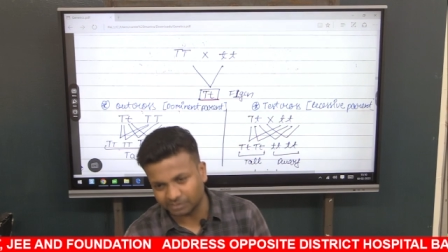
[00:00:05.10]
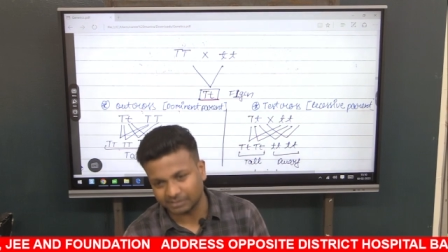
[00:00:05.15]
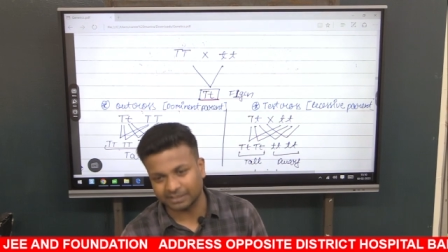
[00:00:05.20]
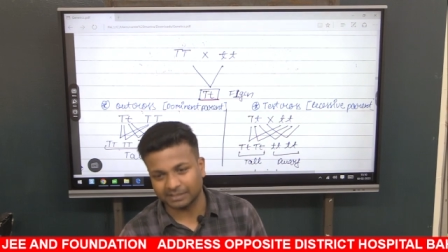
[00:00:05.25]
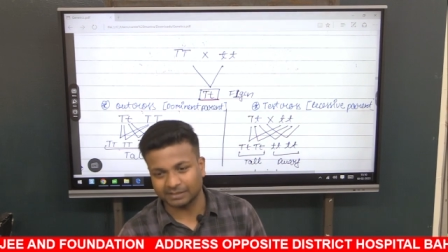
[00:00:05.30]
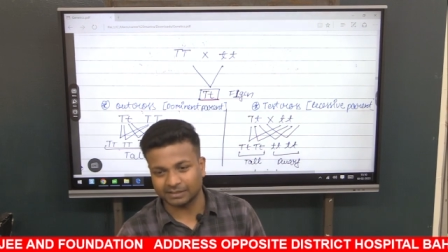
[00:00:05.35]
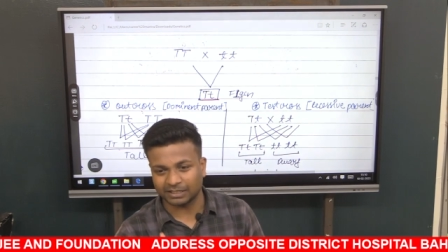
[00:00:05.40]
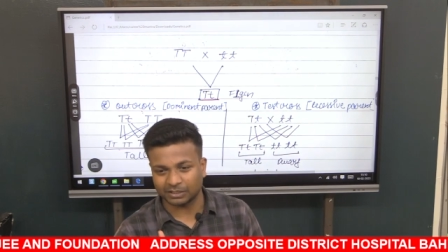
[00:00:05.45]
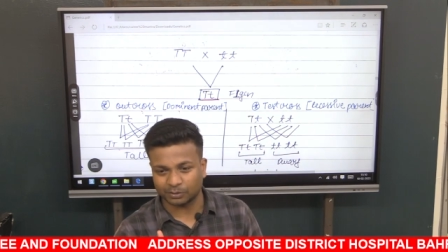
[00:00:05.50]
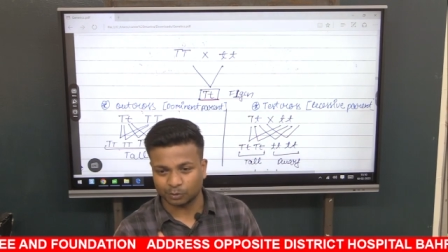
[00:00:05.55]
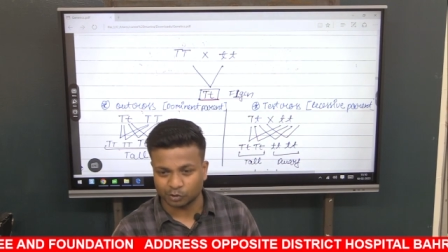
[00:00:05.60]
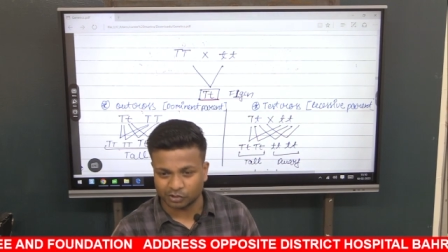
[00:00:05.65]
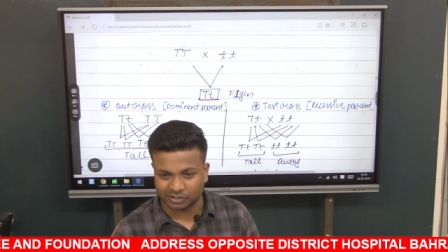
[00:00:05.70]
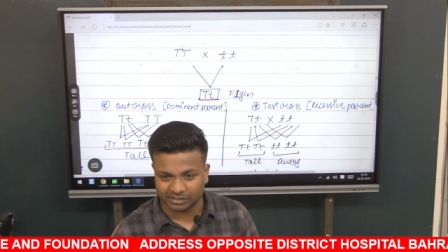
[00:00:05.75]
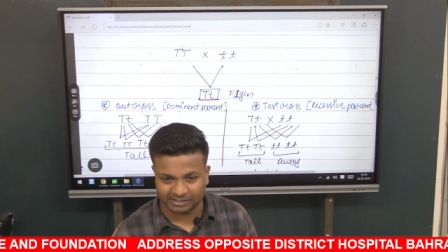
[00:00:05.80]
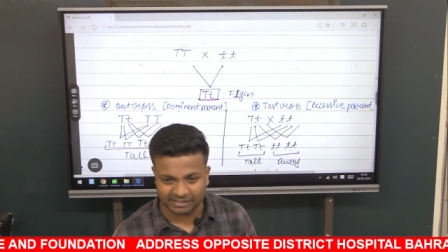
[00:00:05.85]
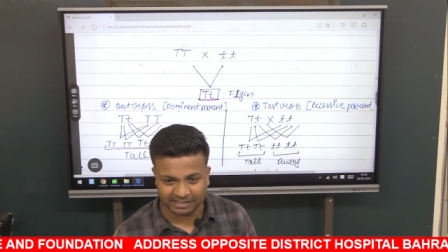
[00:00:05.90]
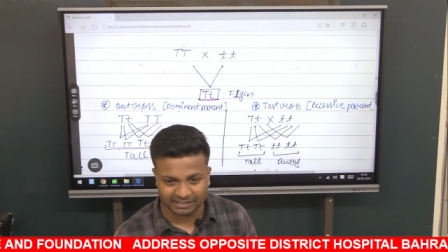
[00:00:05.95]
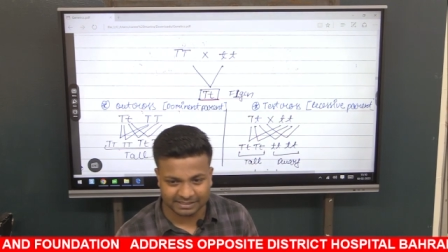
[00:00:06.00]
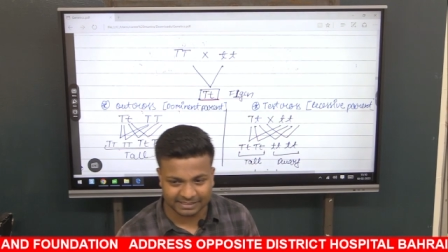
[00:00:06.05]
अंदर दो चीजें
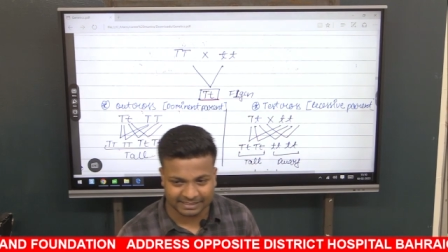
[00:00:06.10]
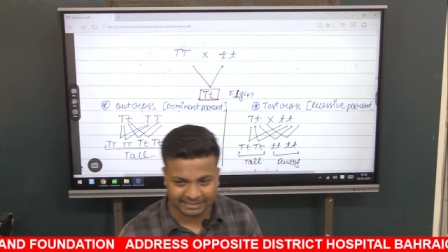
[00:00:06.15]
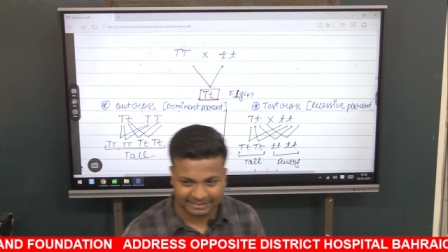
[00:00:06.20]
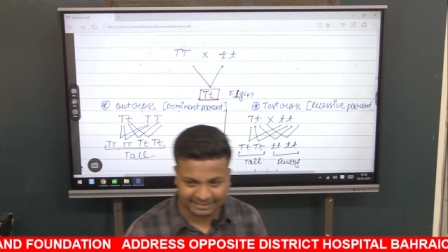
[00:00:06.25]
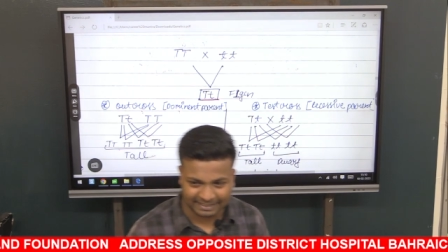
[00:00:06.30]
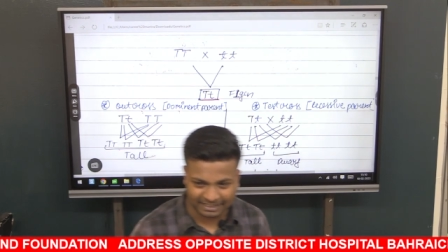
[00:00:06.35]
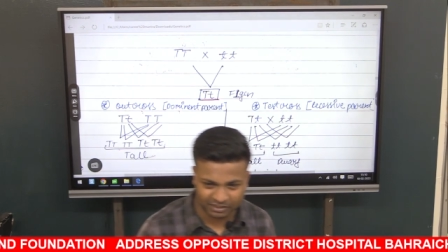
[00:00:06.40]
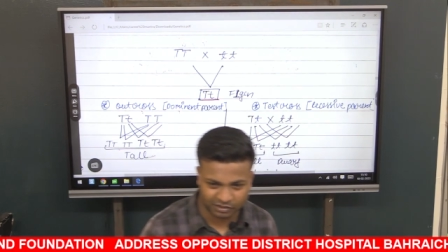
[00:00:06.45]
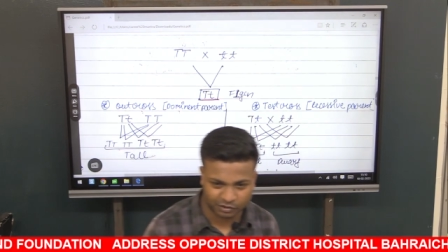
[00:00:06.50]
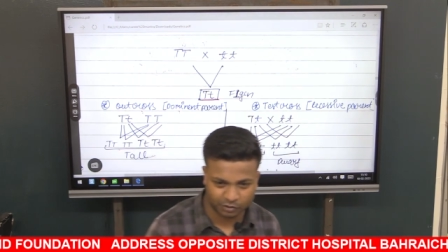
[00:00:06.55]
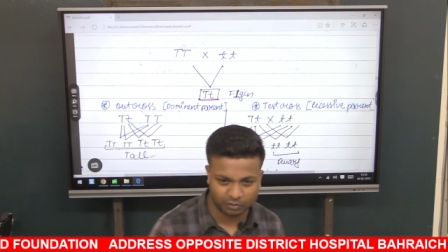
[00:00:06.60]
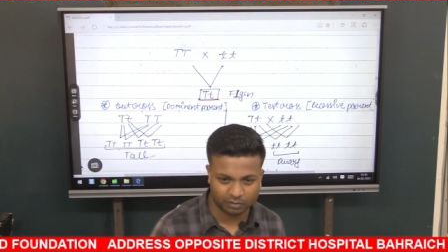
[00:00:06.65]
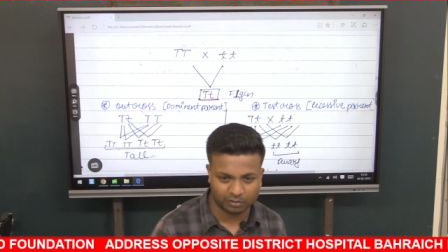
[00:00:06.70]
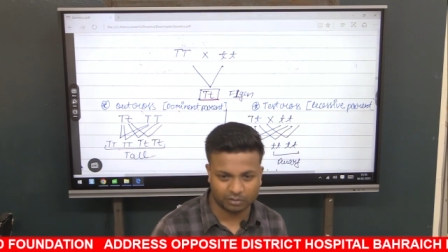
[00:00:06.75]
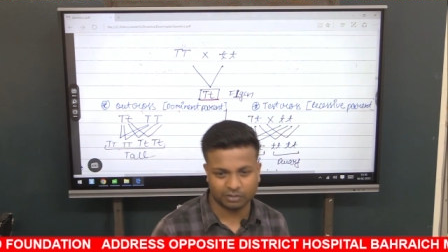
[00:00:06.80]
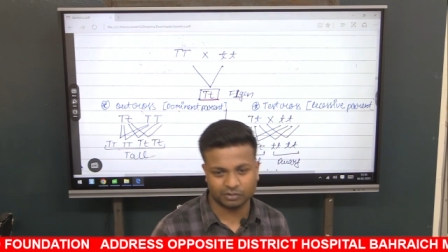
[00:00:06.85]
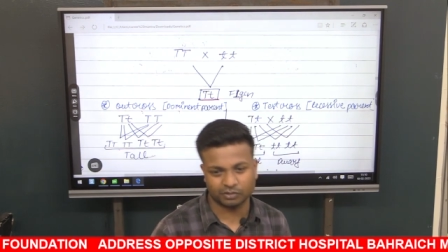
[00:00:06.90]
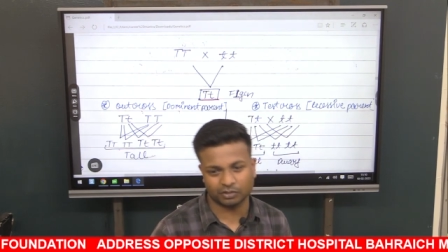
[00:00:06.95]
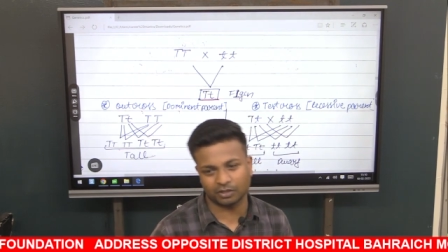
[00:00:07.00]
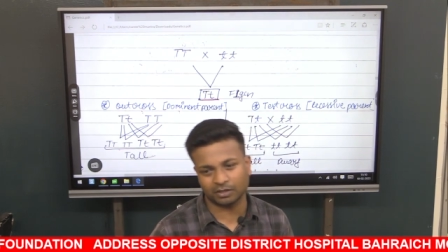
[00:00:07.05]
आती हैं टेस्ट
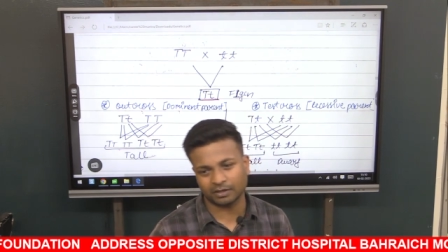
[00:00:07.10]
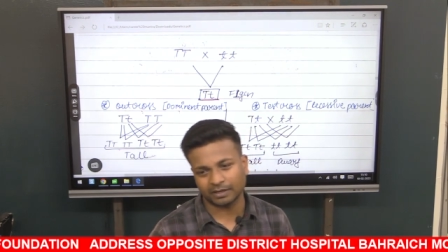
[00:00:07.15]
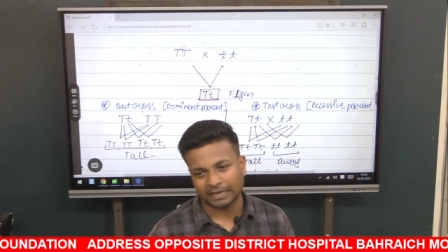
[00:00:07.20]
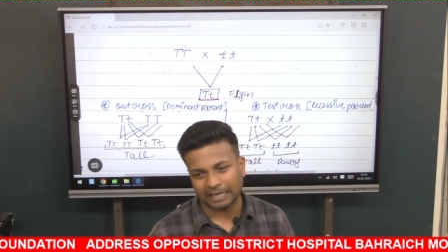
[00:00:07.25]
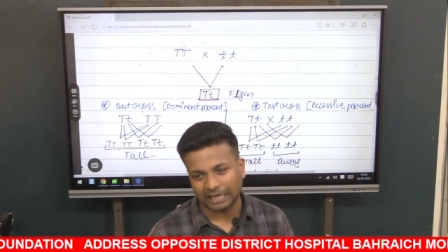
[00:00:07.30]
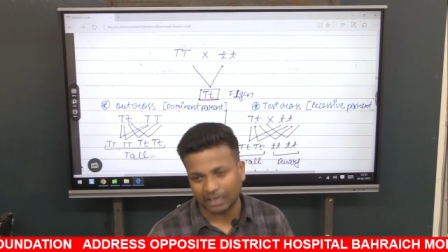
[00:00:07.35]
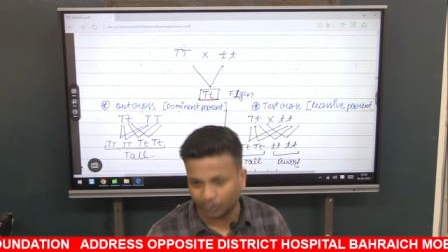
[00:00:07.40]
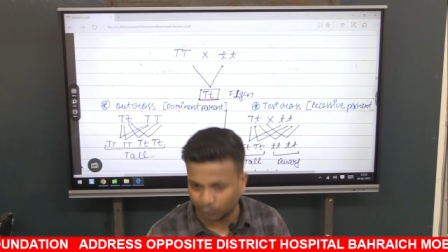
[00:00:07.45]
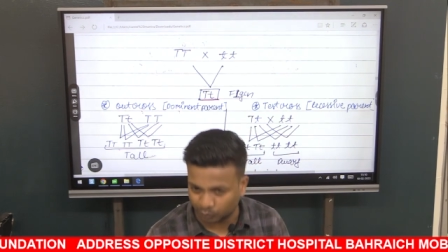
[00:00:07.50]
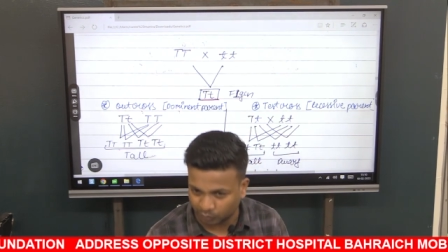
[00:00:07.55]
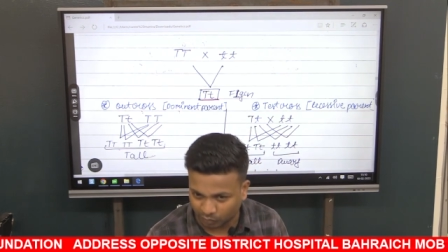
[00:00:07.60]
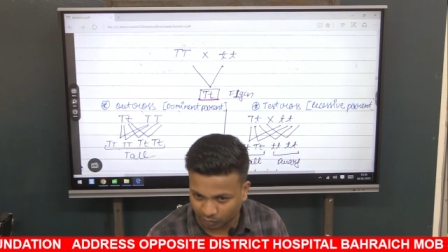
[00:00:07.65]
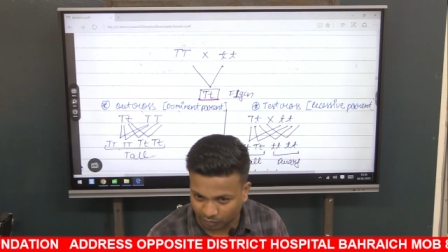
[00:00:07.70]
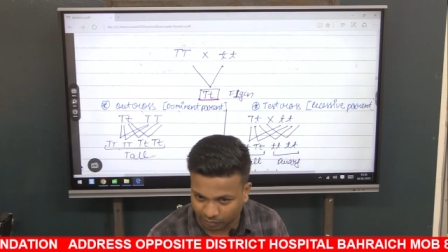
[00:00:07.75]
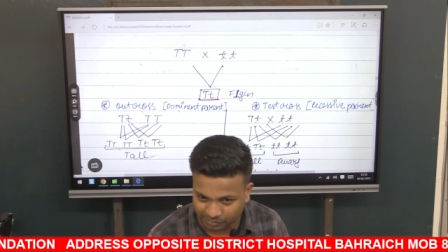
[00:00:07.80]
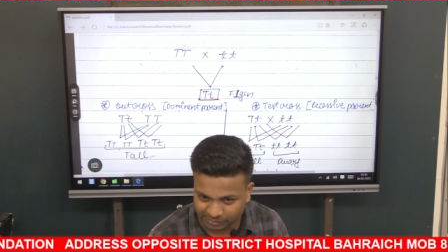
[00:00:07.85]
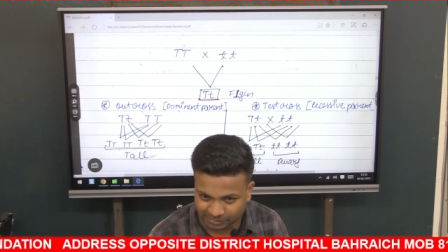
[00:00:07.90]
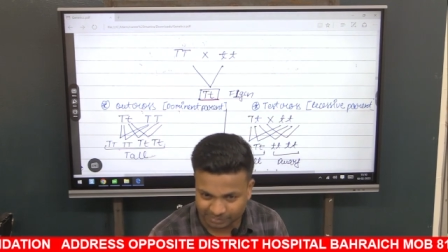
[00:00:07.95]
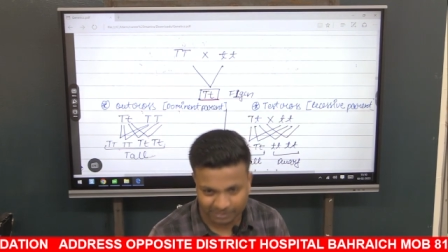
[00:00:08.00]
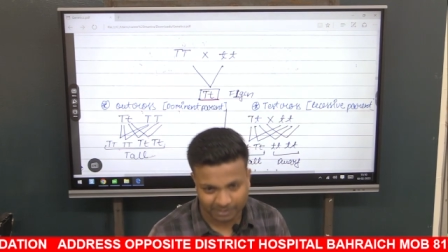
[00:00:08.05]
क्रॉस और आउट क्रॉस